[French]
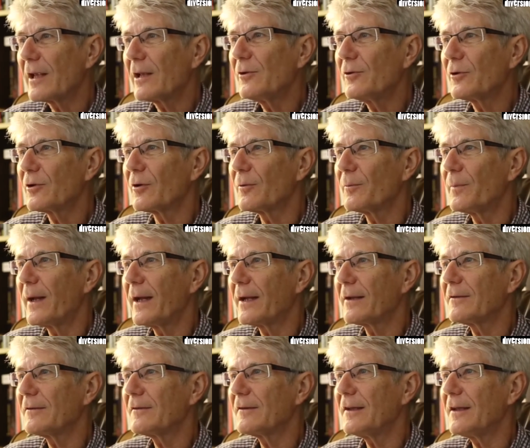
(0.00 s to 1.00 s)
de campagne,
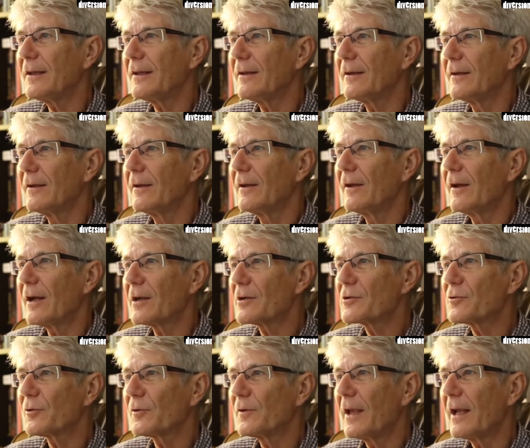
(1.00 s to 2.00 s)
c'est un
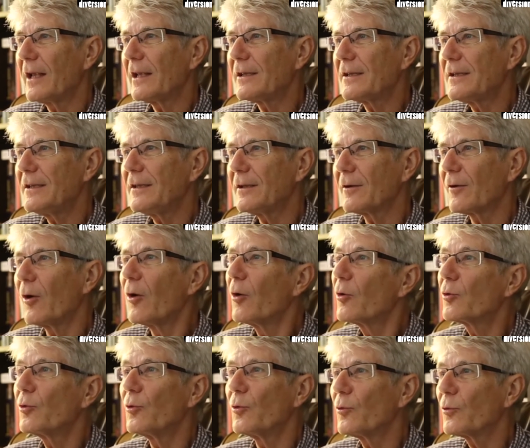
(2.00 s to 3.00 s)
journal qui
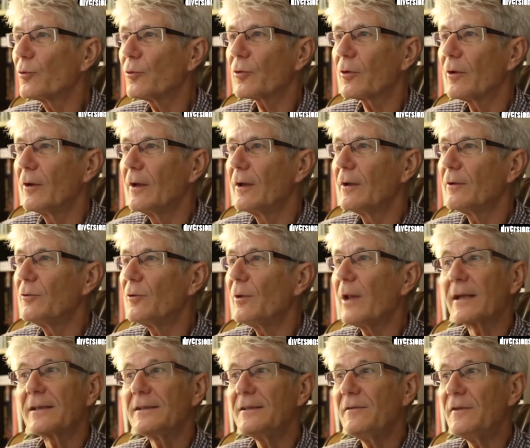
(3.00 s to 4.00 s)
rencontre de
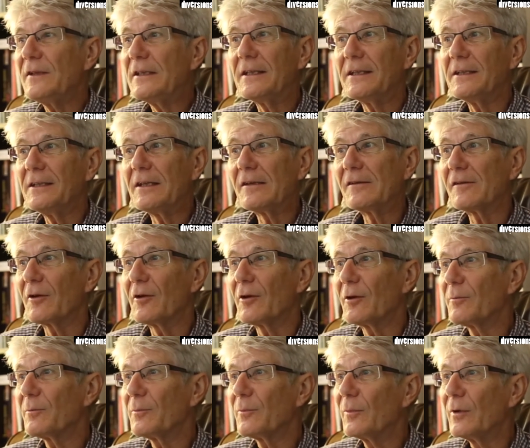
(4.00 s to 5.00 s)
l'activité des
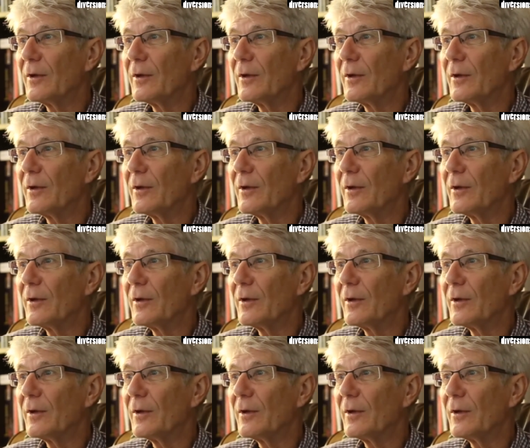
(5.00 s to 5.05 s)
hommes,